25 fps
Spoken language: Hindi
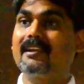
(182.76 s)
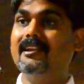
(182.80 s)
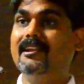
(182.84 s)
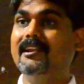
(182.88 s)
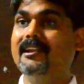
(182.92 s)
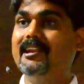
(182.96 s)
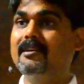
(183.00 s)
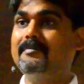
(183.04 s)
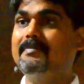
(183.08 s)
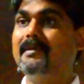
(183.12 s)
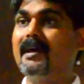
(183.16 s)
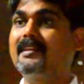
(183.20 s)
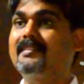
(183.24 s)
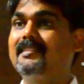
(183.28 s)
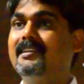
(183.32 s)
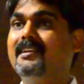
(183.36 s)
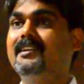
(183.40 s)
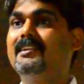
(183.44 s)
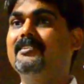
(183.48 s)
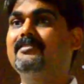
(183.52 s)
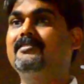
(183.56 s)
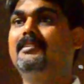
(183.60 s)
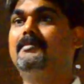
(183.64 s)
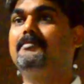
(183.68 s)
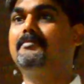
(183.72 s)
क्लिनिक पे आते
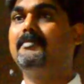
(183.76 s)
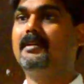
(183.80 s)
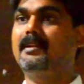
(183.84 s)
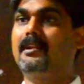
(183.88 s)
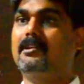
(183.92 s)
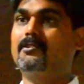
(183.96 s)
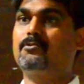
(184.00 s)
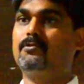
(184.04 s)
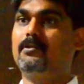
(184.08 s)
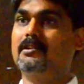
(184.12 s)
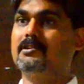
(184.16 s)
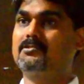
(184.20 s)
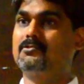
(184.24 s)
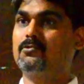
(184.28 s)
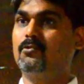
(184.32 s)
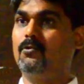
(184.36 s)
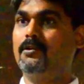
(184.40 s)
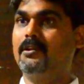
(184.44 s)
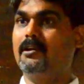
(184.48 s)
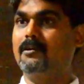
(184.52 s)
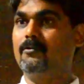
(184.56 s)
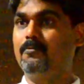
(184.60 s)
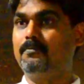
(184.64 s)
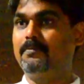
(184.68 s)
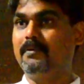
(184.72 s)
हैं कि सर मेरा थोड़ा
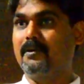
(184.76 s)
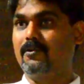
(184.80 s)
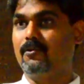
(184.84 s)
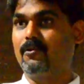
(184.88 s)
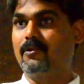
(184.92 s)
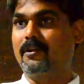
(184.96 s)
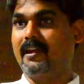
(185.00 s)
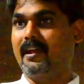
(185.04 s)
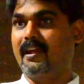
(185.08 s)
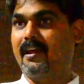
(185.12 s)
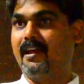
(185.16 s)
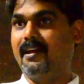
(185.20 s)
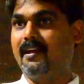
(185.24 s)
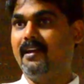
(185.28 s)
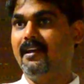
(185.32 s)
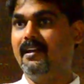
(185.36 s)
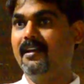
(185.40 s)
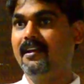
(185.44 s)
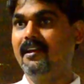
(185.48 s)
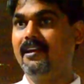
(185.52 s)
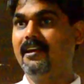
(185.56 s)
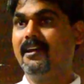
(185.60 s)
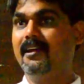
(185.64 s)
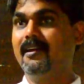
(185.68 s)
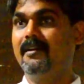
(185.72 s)
शोल्डर ऊपर हो गया है
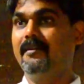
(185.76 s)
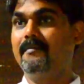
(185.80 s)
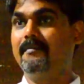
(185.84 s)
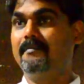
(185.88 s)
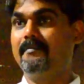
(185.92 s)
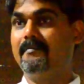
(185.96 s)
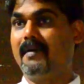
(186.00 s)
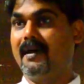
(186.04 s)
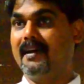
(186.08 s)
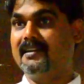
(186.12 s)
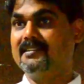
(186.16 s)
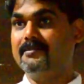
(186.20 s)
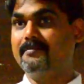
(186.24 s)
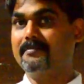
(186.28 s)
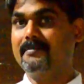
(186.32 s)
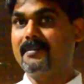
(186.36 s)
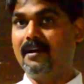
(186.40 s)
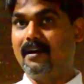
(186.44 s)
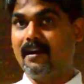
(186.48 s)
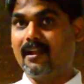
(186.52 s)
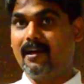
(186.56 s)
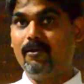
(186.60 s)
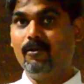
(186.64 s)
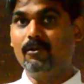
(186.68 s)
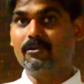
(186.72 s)
मैं जब
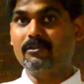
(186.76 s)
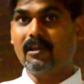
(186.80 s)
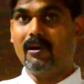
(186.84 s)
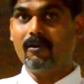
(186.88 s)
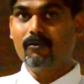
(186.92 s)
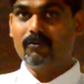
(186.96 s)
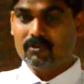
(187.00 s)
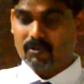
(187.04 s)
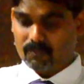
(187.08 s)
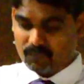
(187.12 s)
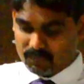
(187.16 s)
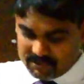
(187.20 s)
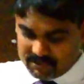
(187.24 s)
खड़ा होता हूँ तो